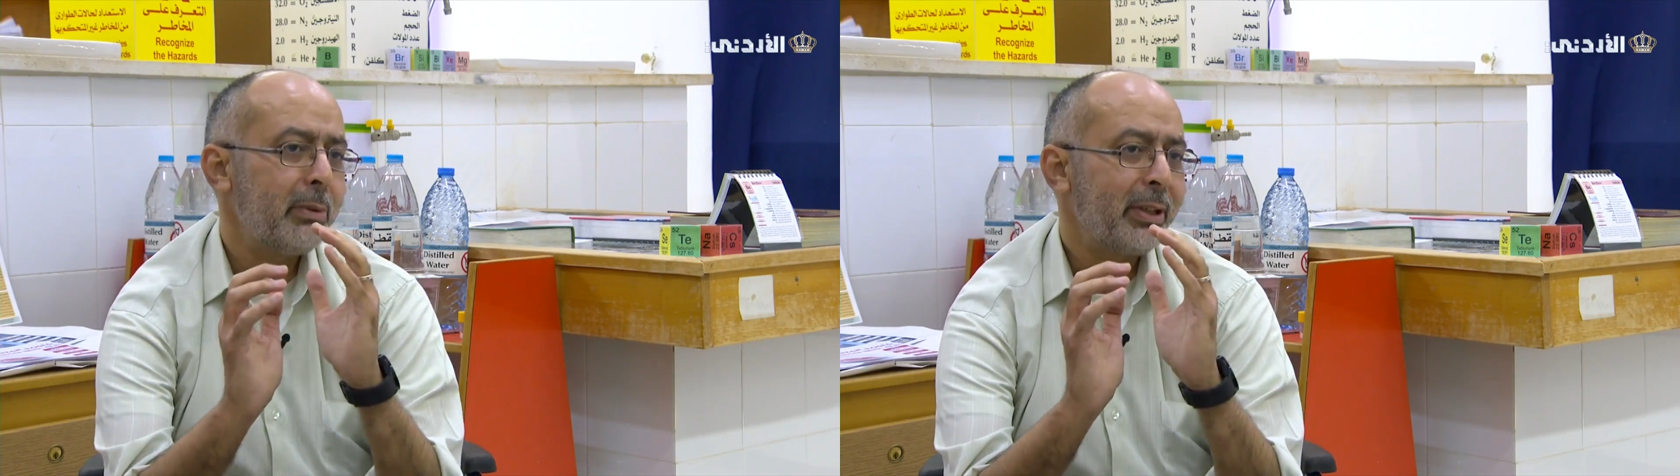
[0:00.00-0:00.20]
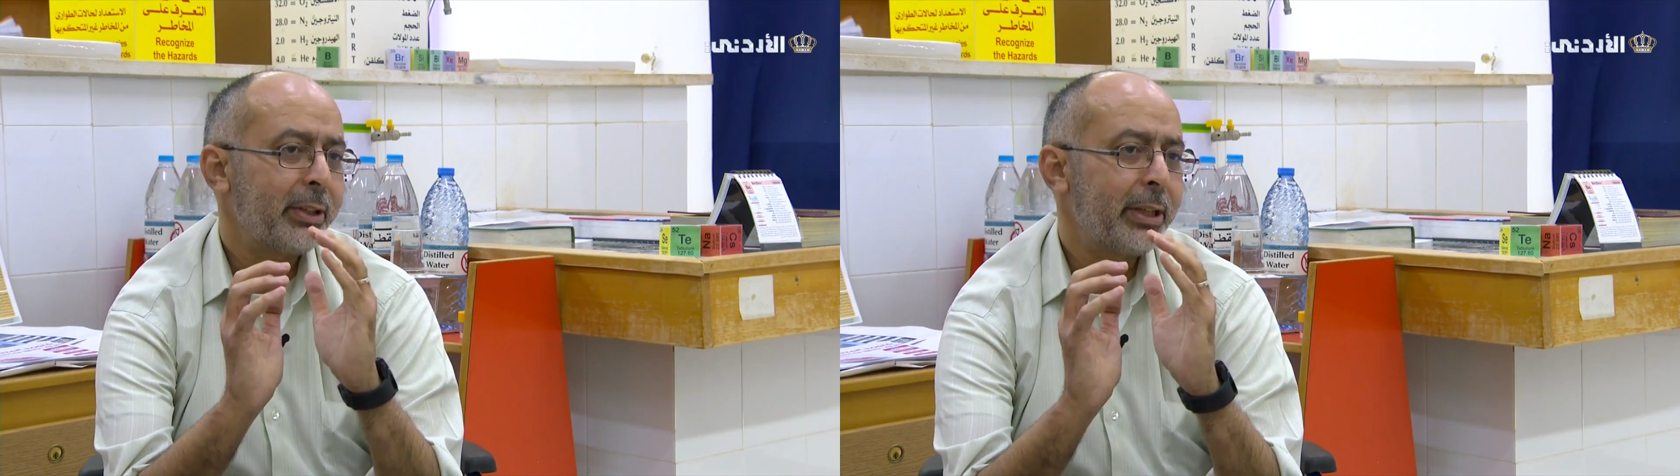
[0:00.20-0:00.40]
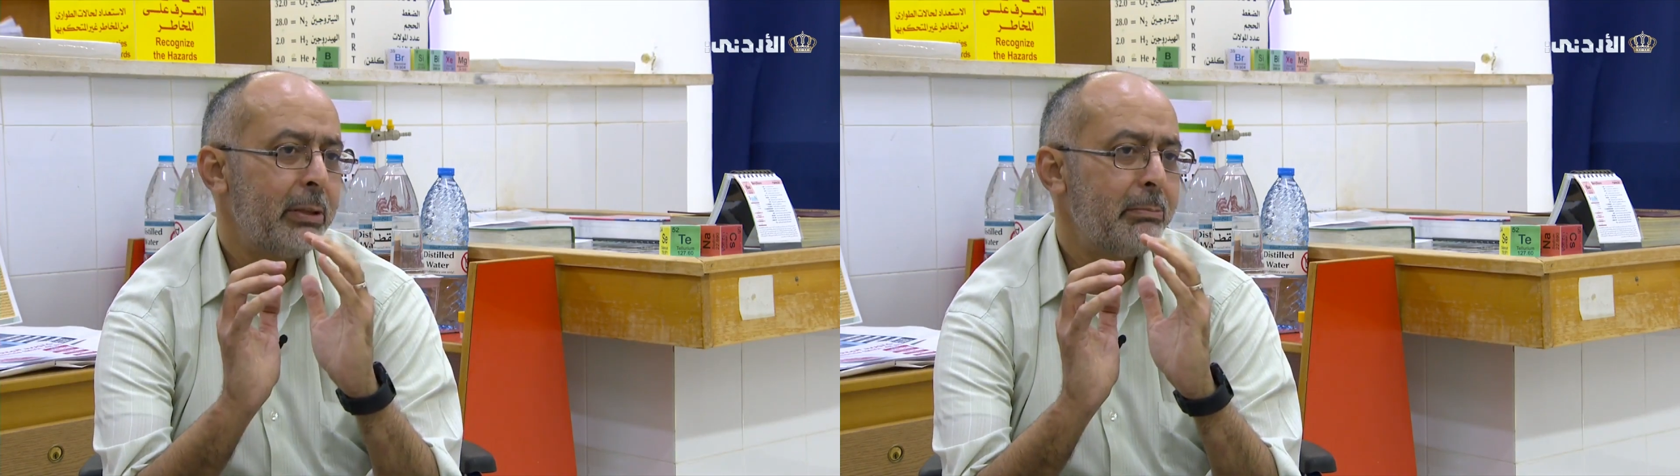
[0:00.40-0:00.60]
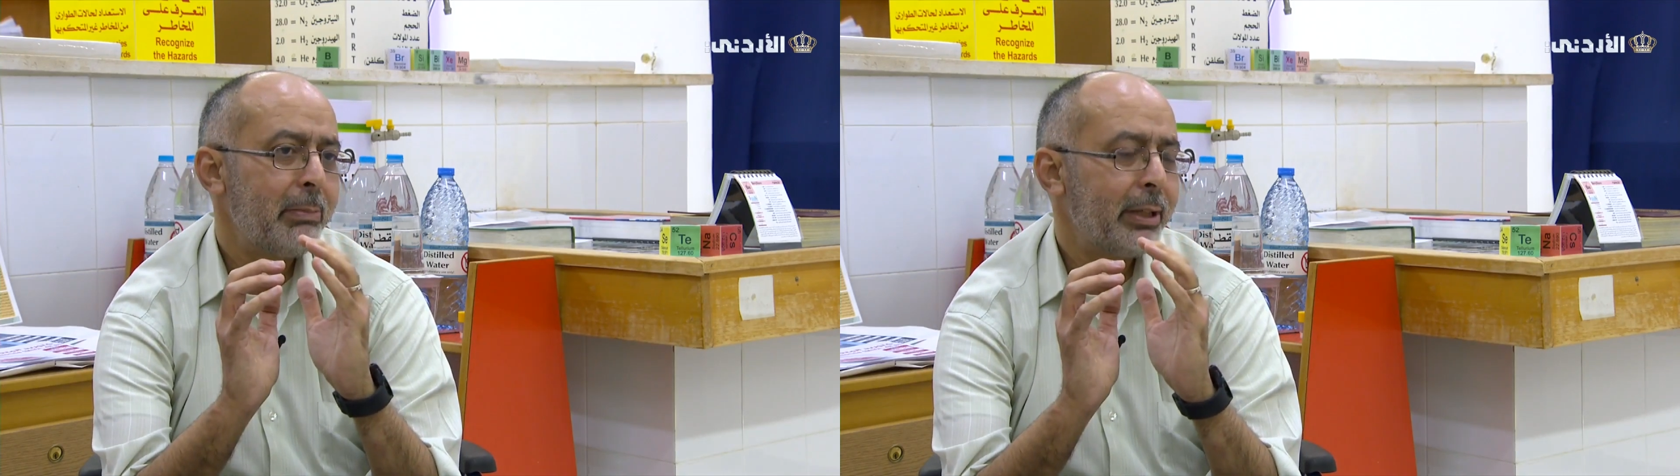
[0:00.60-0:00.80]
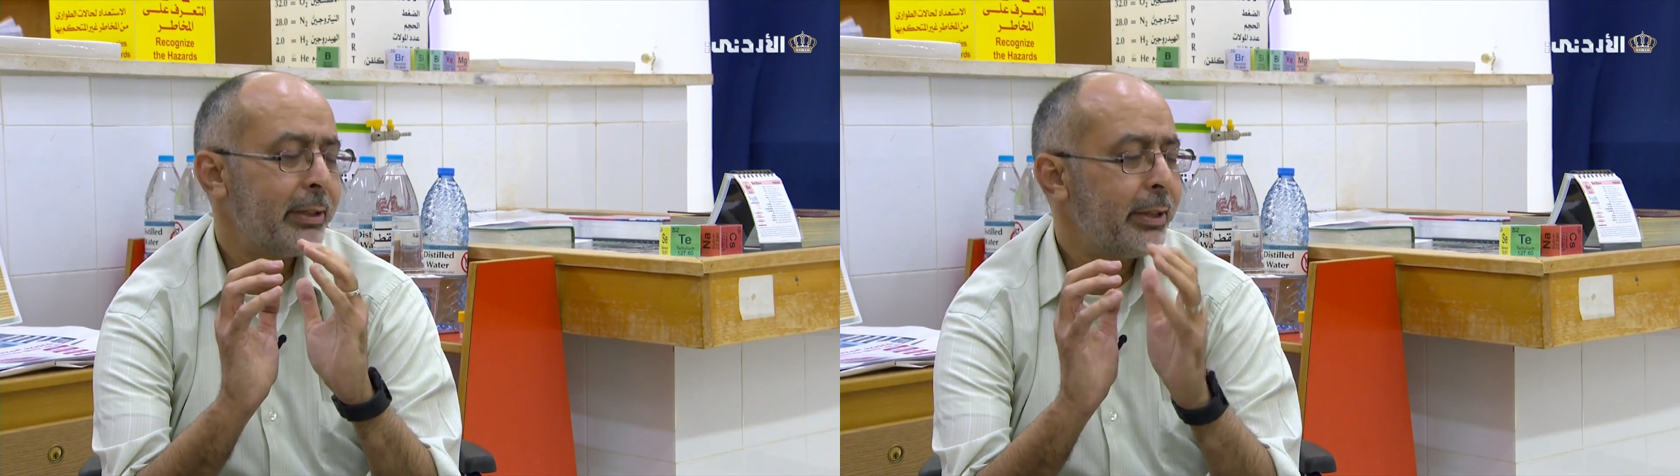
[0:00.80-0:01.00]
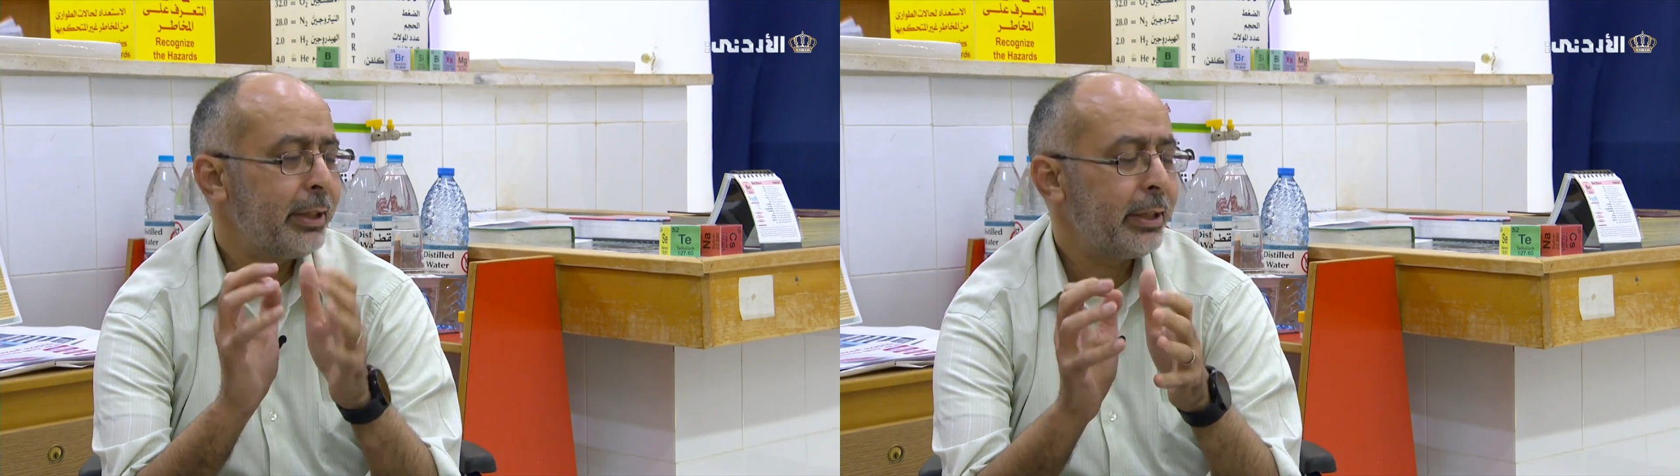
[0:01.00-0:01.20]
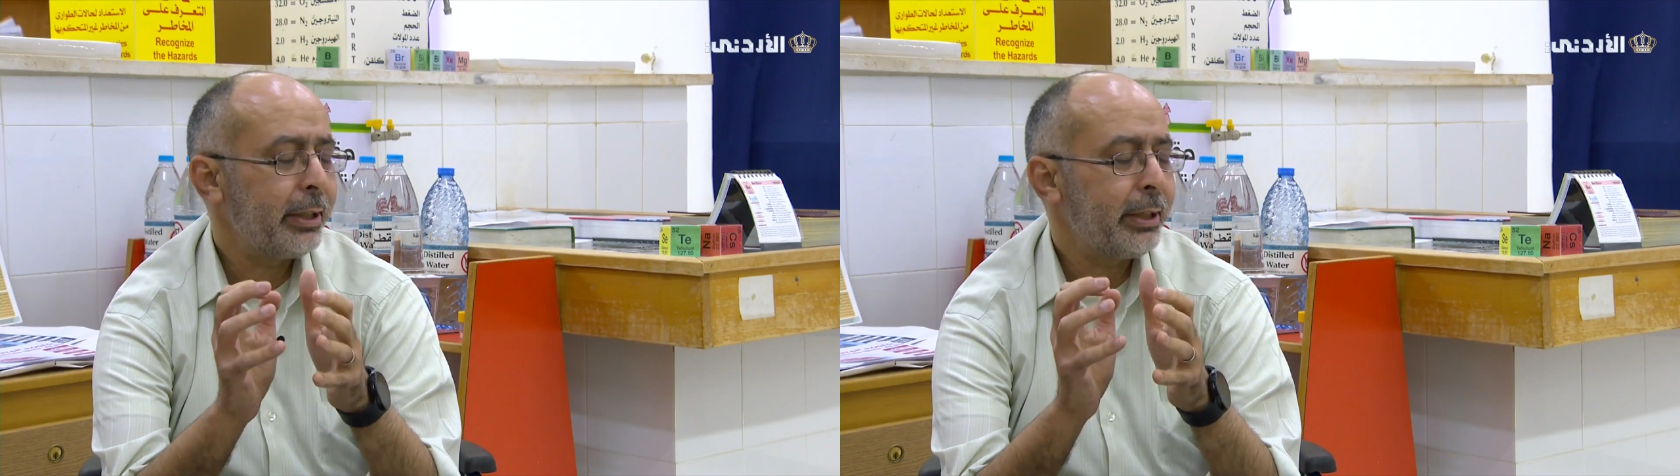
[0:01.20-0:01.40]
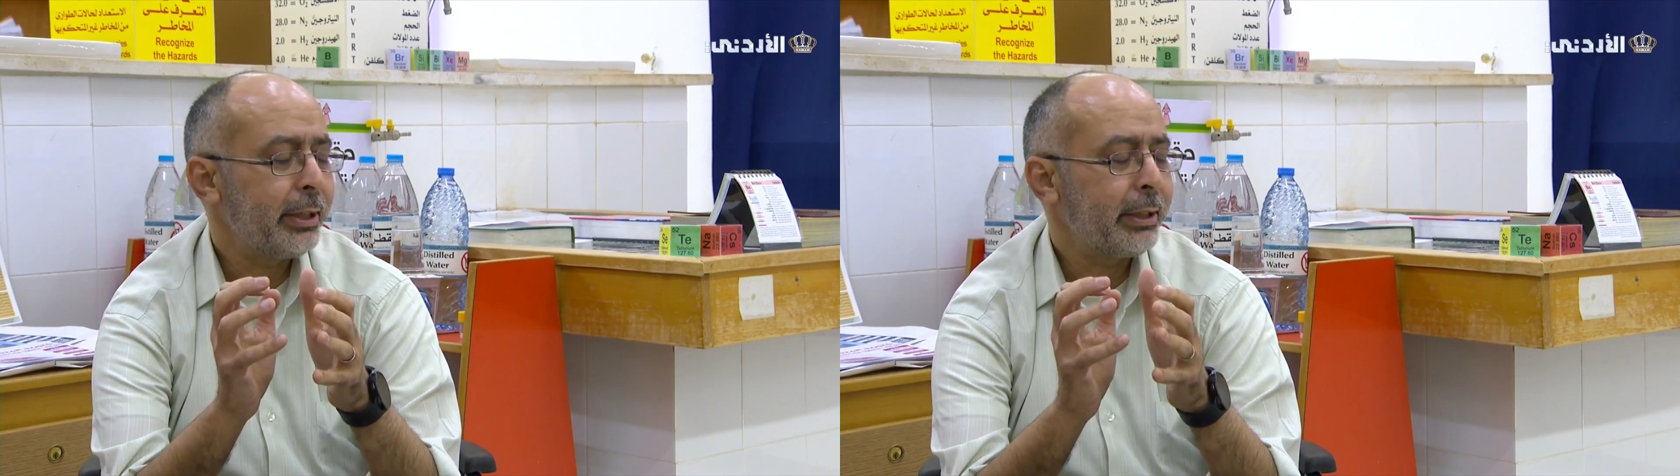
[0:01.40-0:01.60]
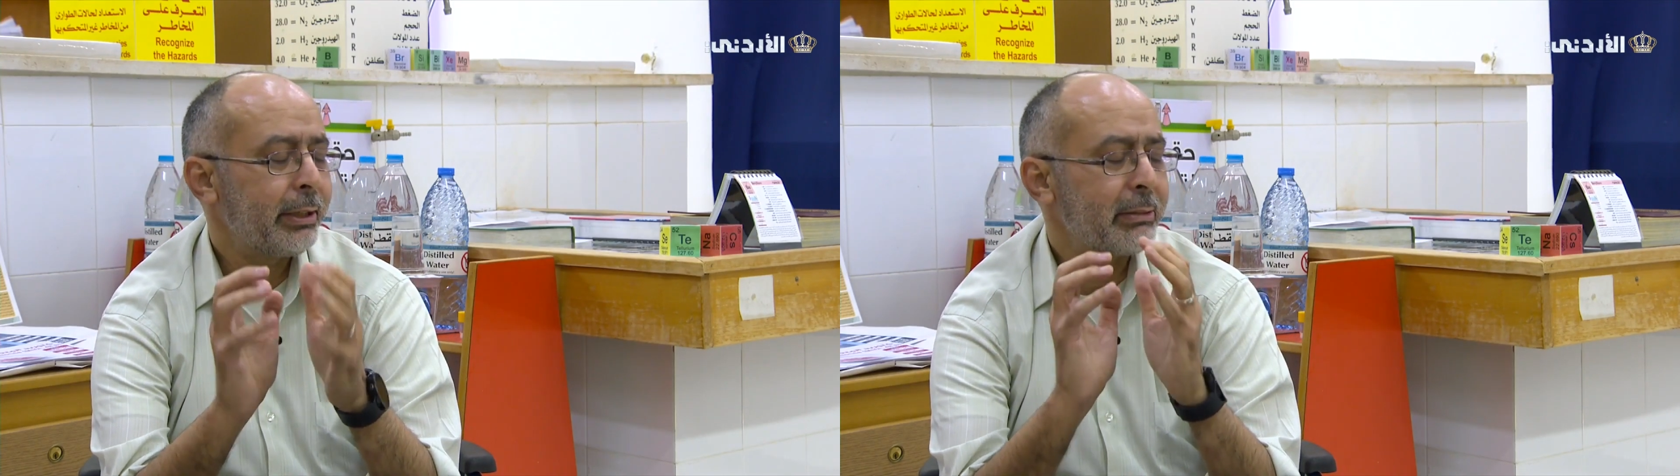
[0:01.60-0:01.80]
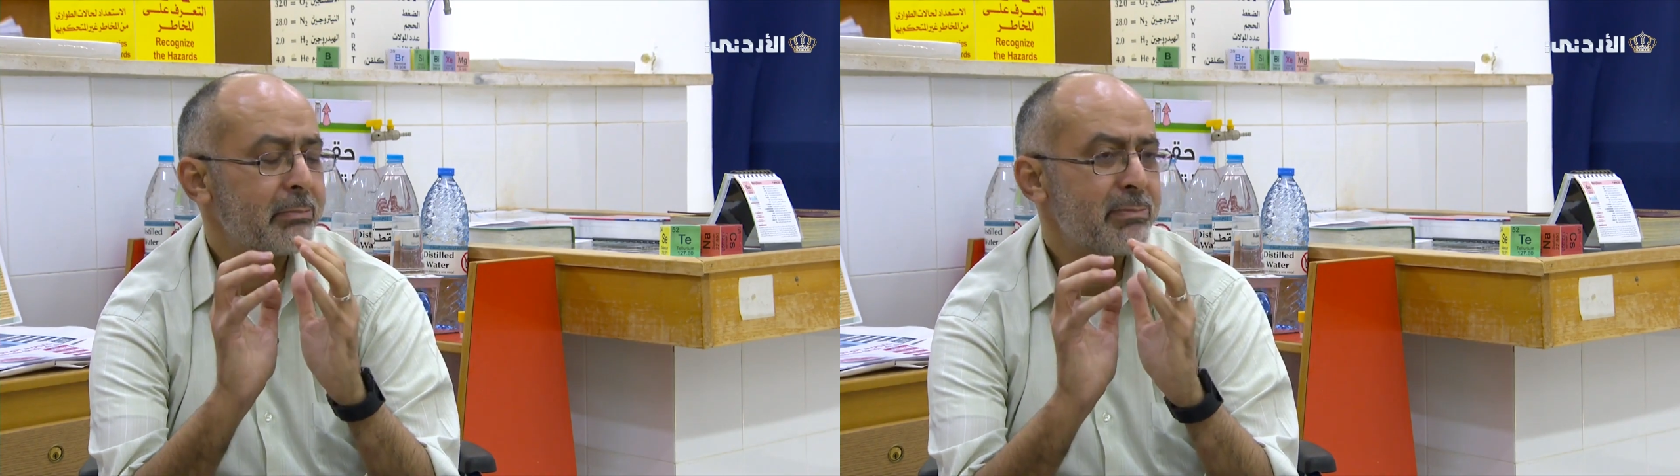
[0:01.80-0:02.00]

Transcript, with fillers: بعطيك الماده آه،